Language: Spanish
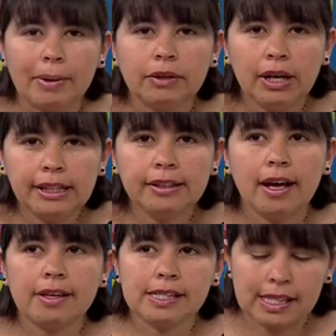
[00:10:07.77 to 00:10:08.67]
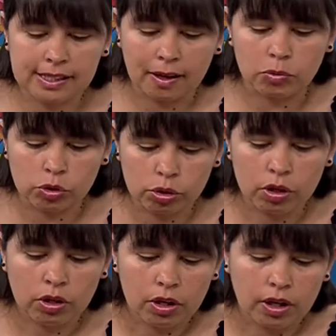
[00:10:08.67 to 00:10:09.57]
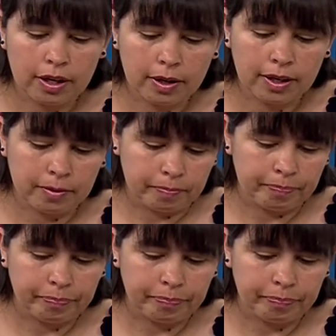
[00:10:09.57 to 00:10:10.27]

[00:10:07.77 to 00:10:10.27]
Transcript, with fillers: Manualidades. Estamos eh,